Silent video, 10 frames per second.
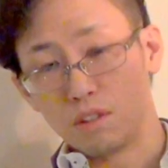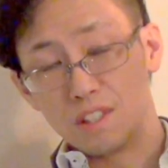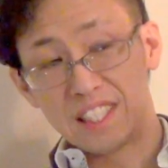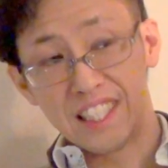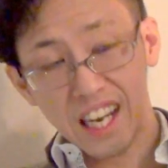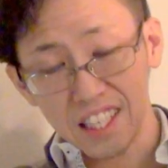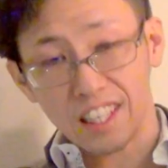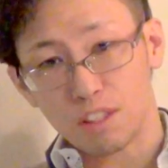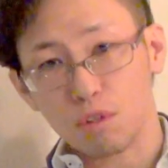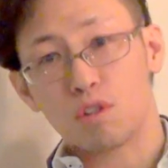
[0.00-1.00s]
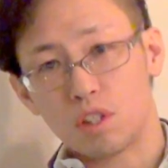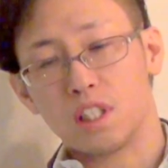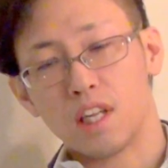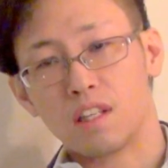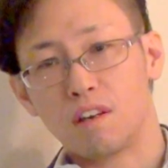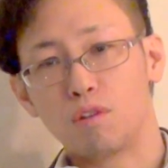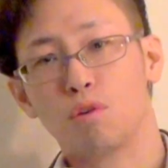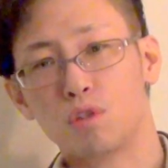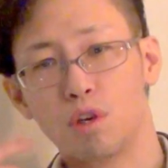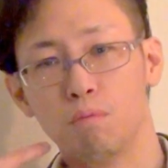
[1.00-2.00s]
しなかったからそいつ死んだんだろうって
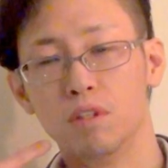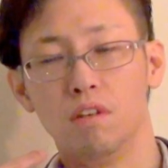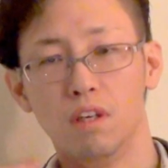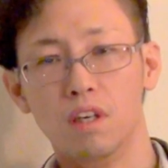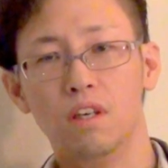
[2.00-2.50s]
こっちは思うんだよね。